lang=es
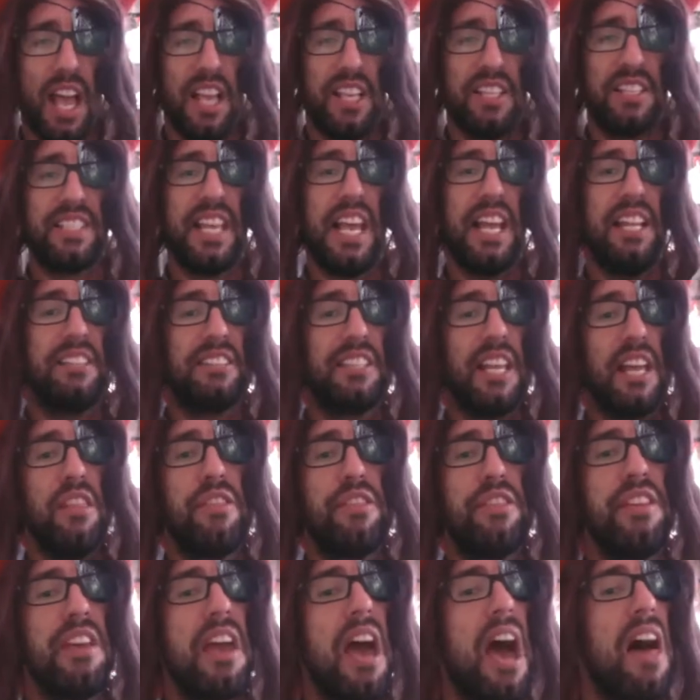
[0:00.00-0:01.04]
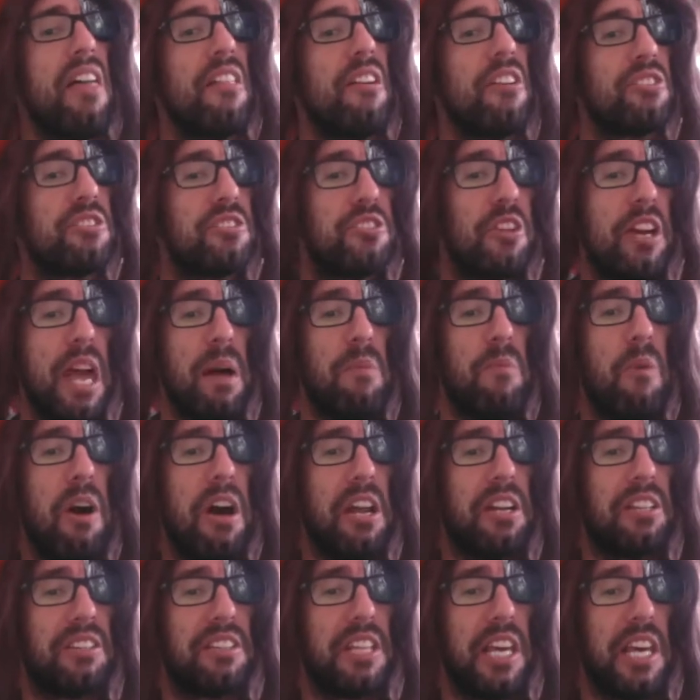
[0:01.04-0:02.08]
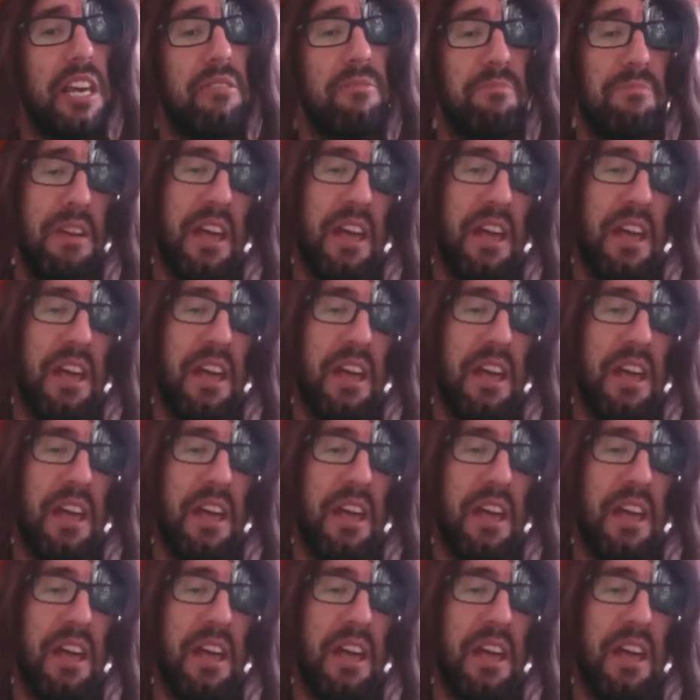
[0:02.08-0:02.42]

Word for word: Sentenciado estoy a muerte,